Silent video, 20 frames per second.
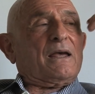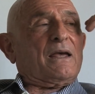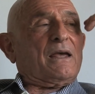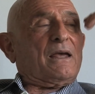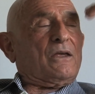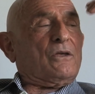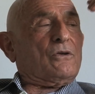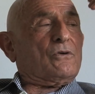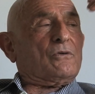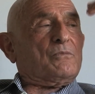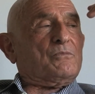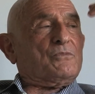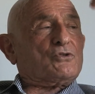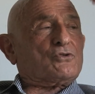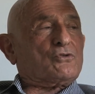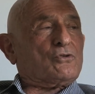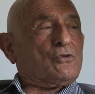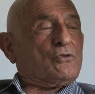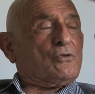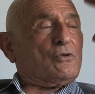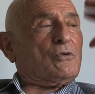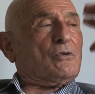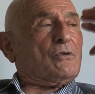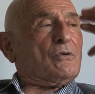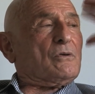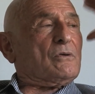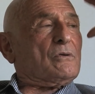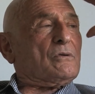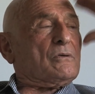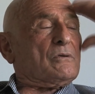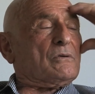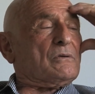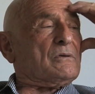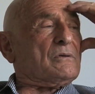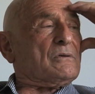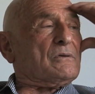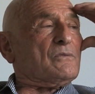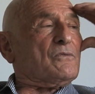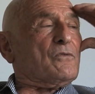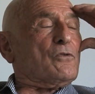e io mi
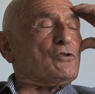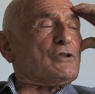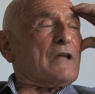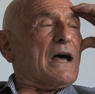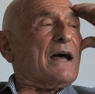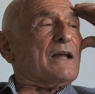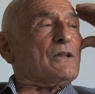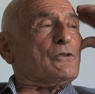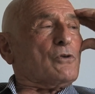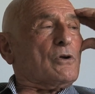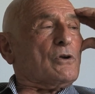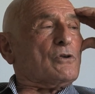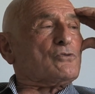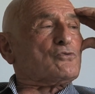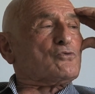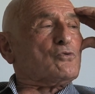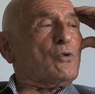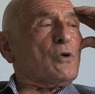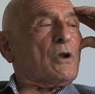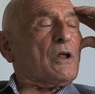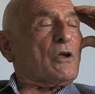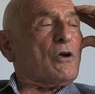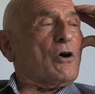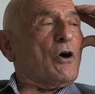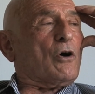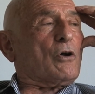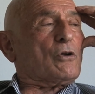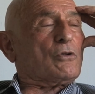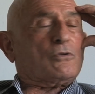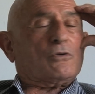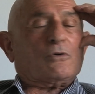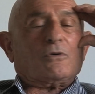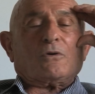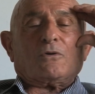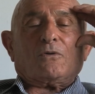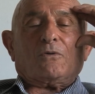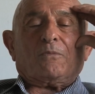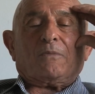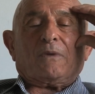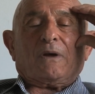sono votato al suo ricordo
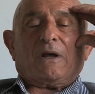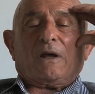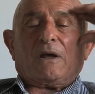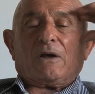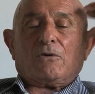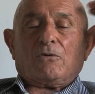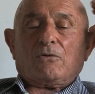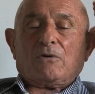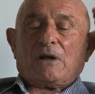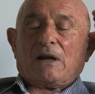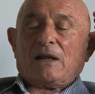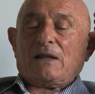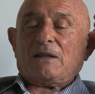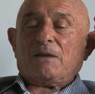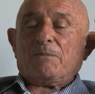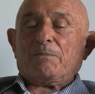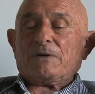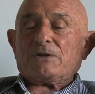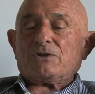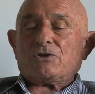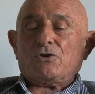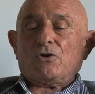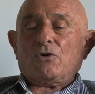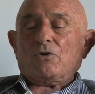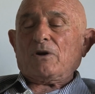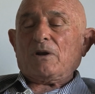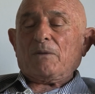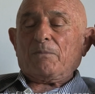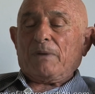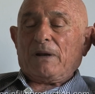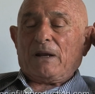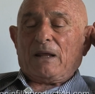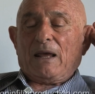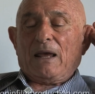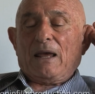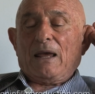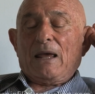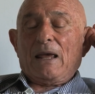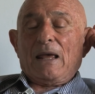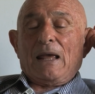con, con grande passione
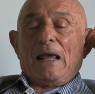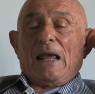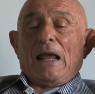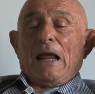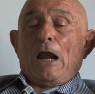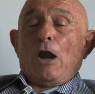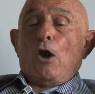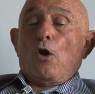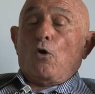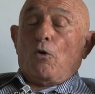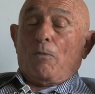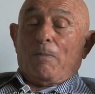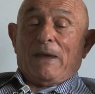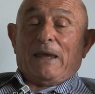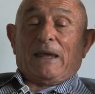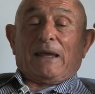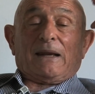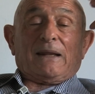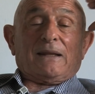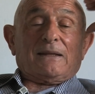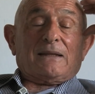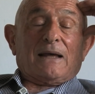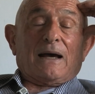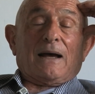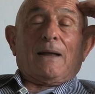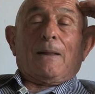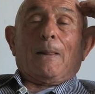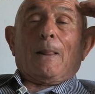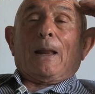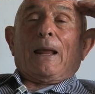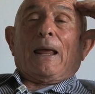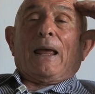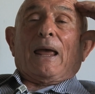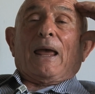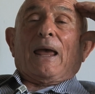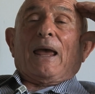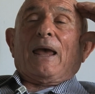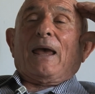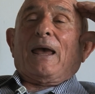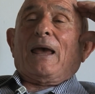perché lo merita.
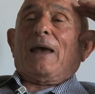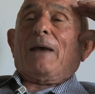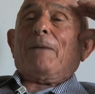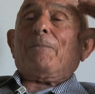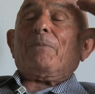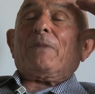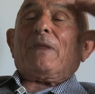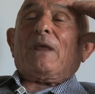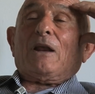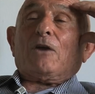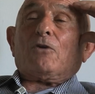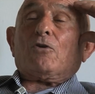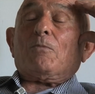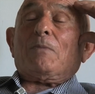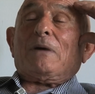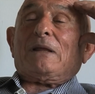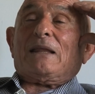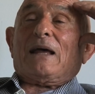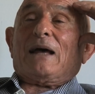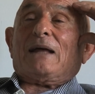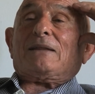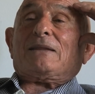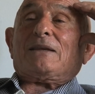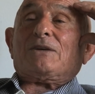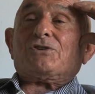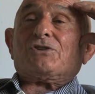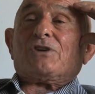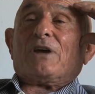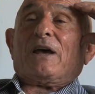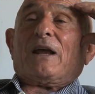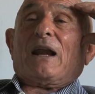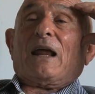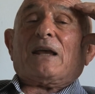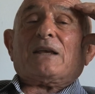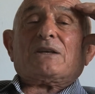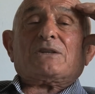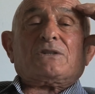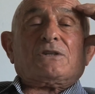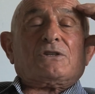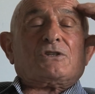E il comandante Scher,
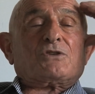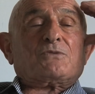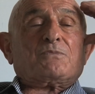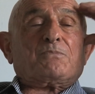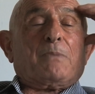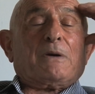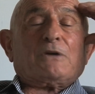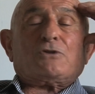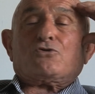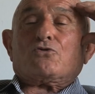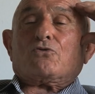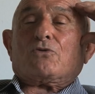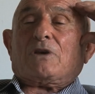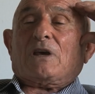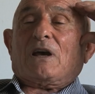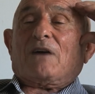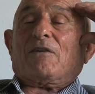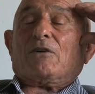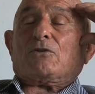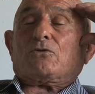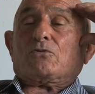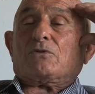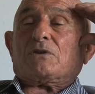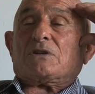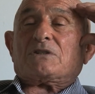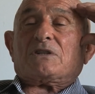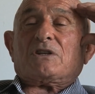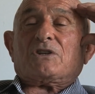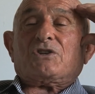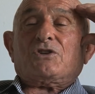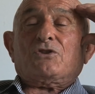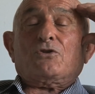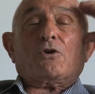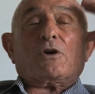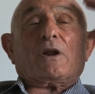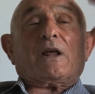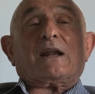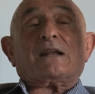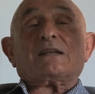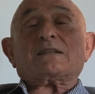anche se sbacciucchiava tutte queste
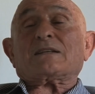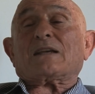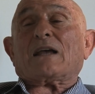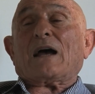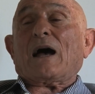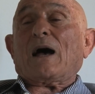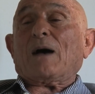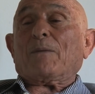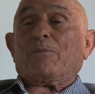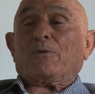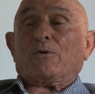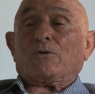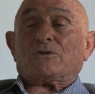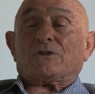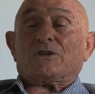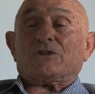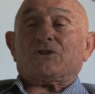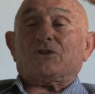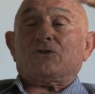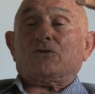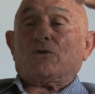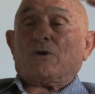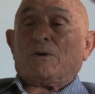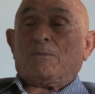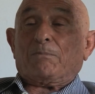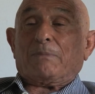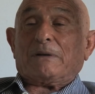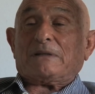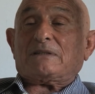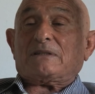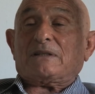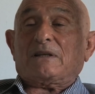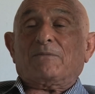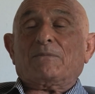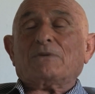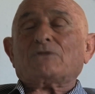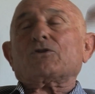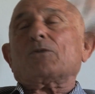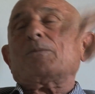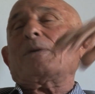signore, era scapolo, queste signore impazziva,
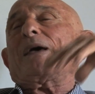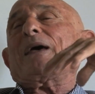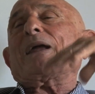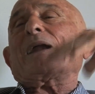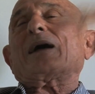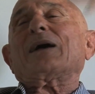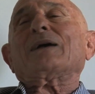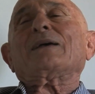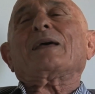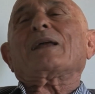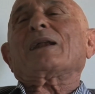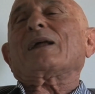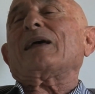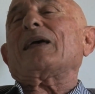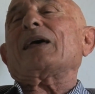insomma era, era,